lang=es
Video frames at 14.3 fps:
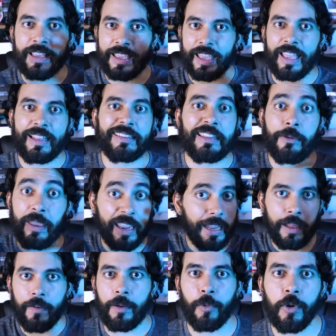que se ve que
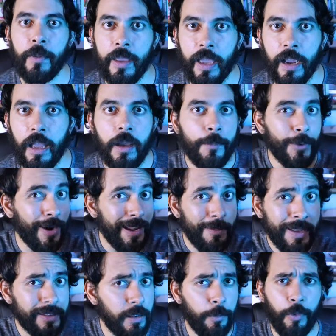le va muy bien,
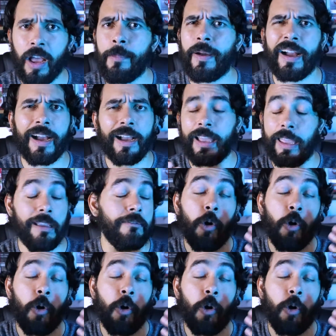probablemente puedas eh,